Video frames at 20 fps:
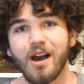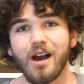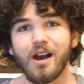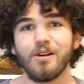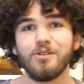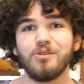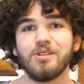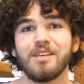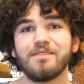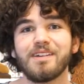
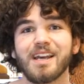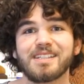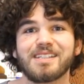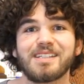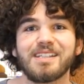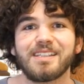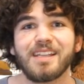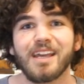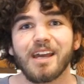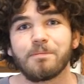
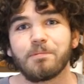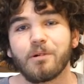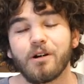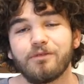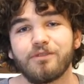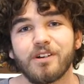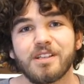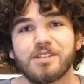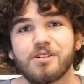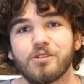universitaire,
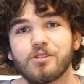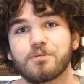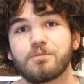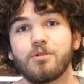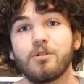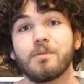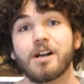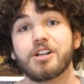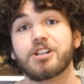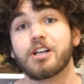prof à Sciences
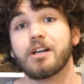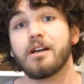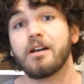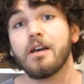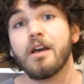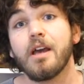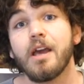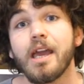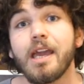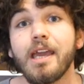Po, machin
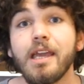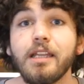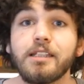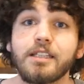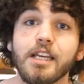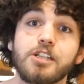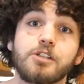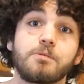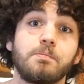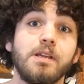et il
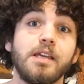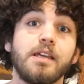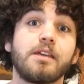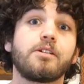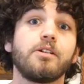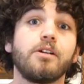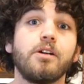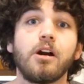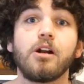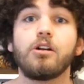t'explique
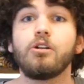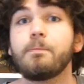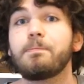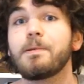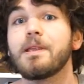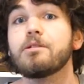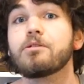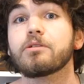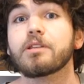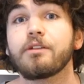que euh,
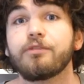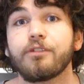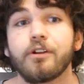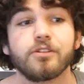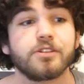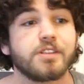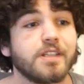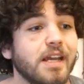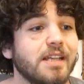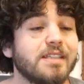l'opinion des
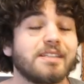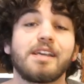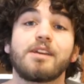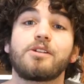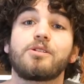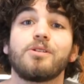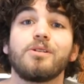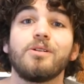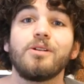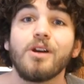Français, c'est
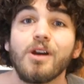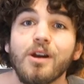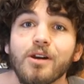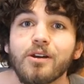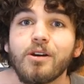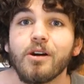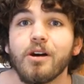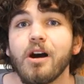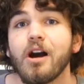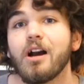que,
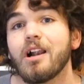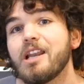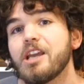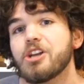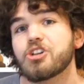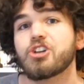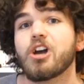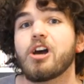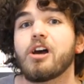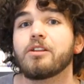que euh,
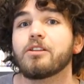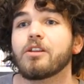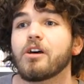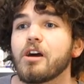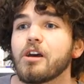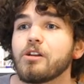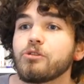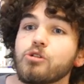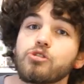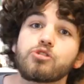les jeunes
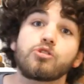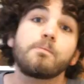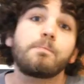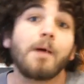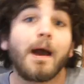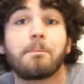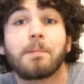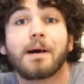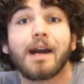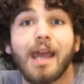euh, ne sont
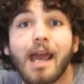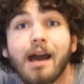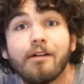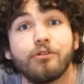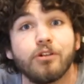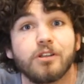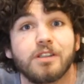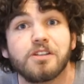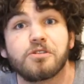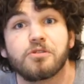pas prêts à
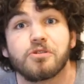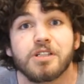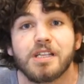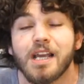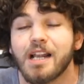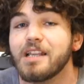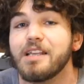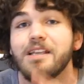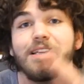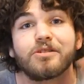voter
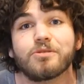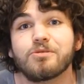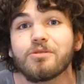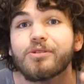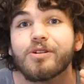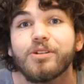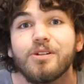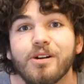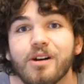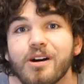socialiste ou
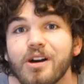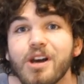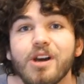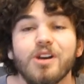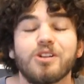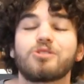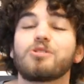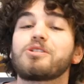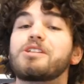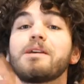que
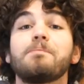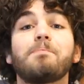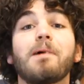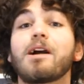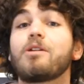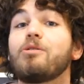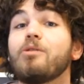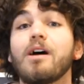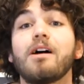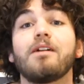je sais
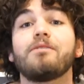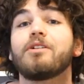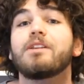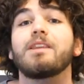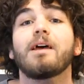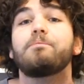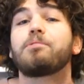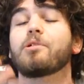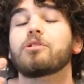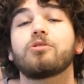pas quoi, enfin
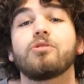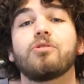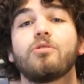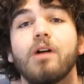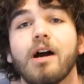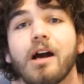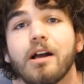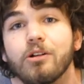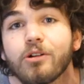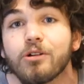n'importe
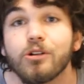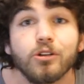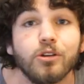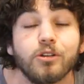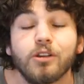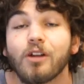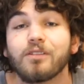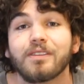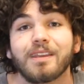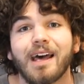quoi. Le,
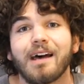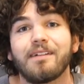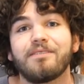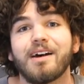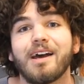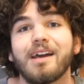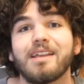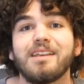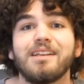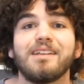temps de
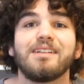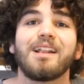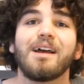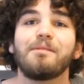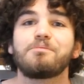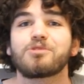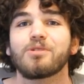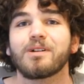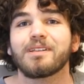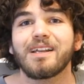travail, il a
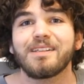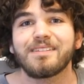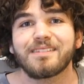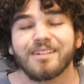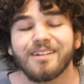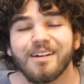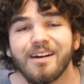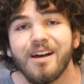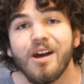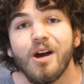besoin
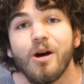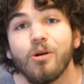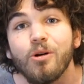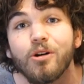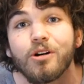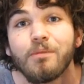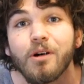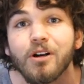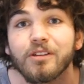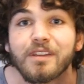d'être
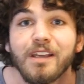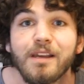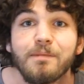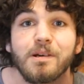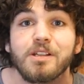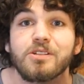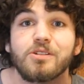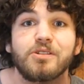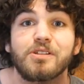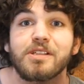augmenté
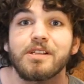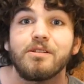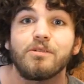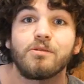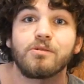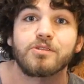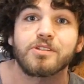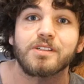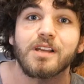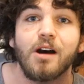parce que
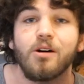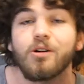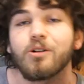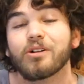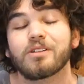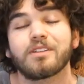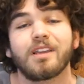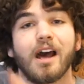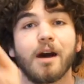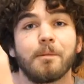sinon on sera en
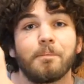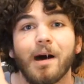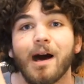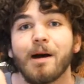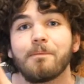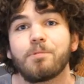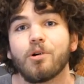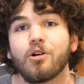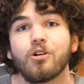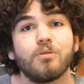retard par
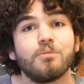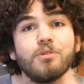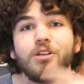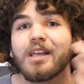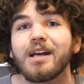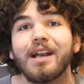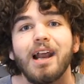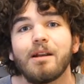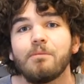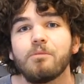rapport au
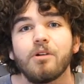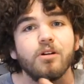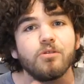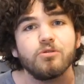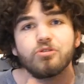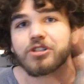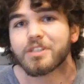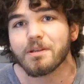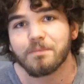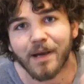modèle allemand
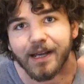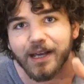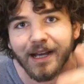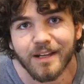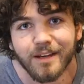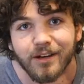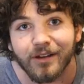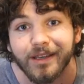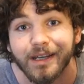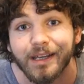ou je sais pas
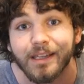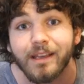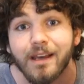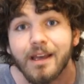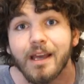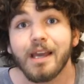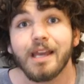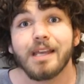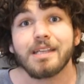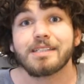quelle connerie.
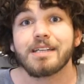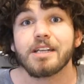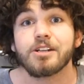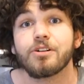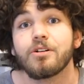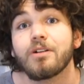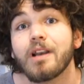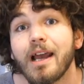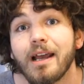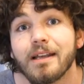Et ces
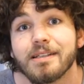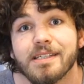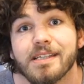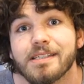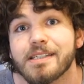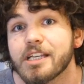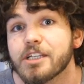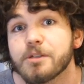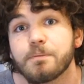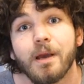gens-là,
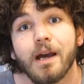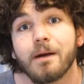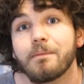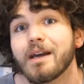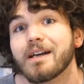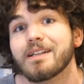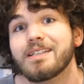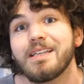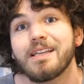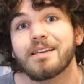ces experts
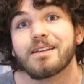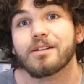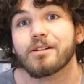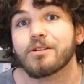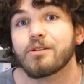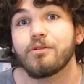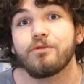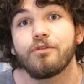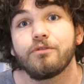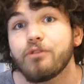merdiques
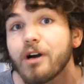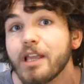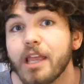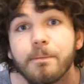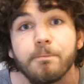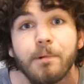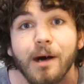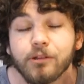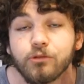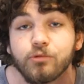que vous
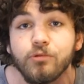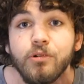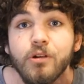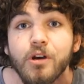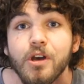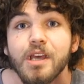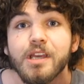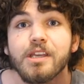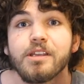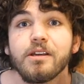voyez partout,
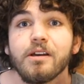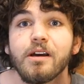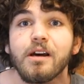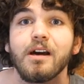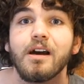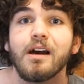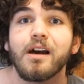il